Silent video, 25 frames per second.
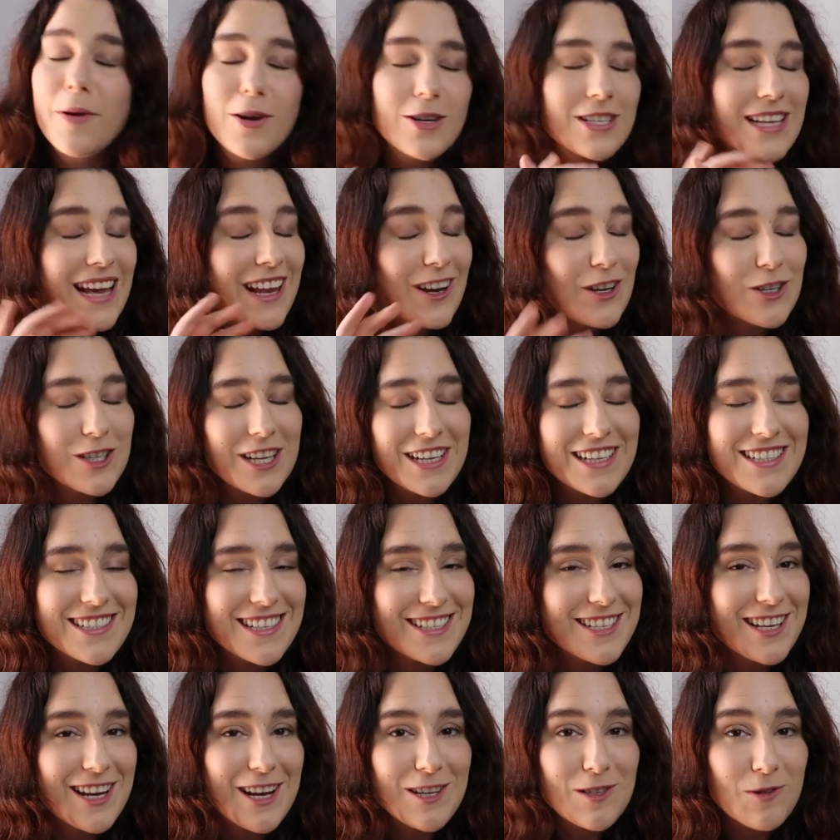Pero es que los
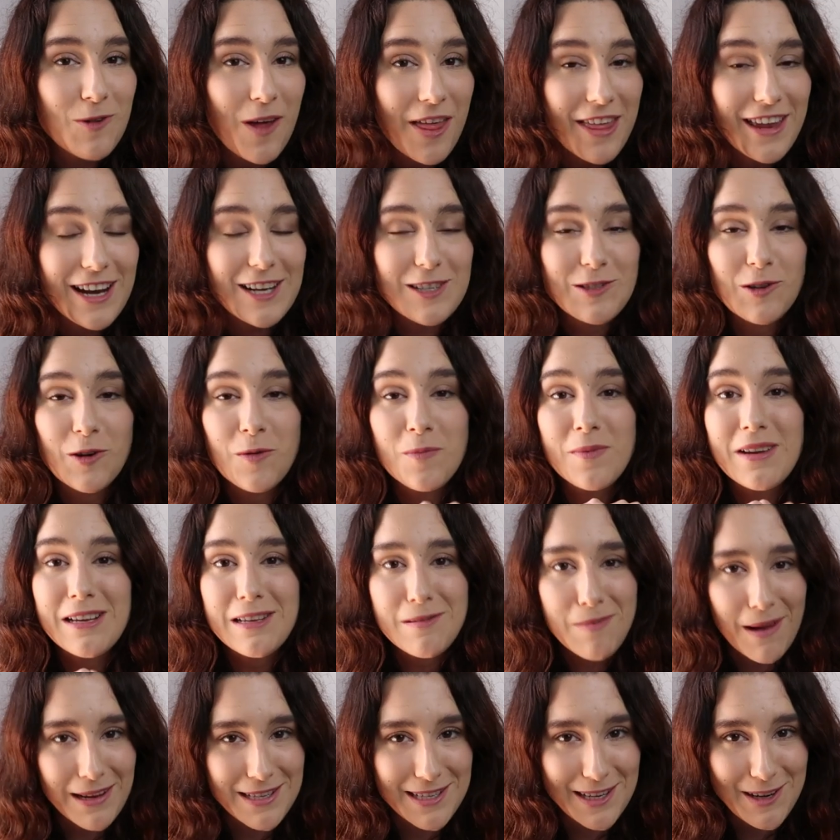jerseys y las sudaderas son
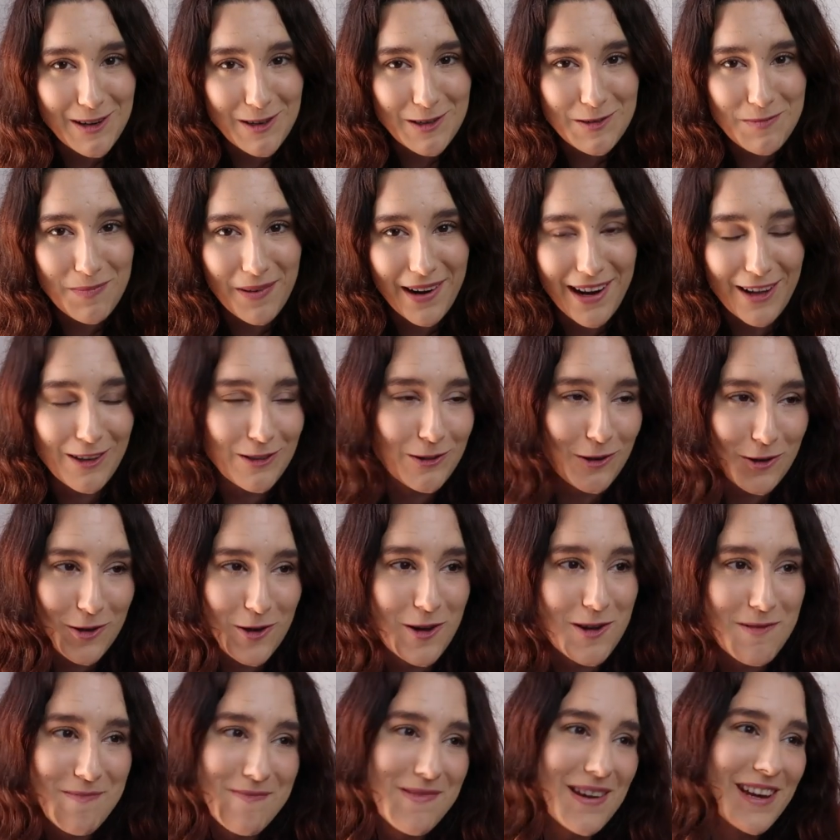mis básicos para
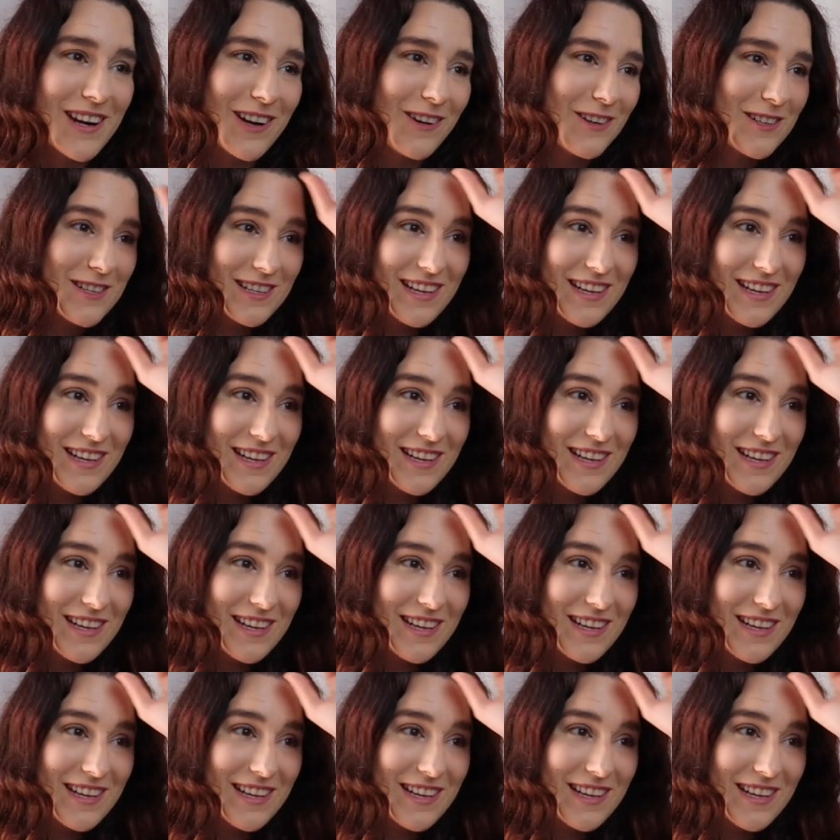otoño e invierno.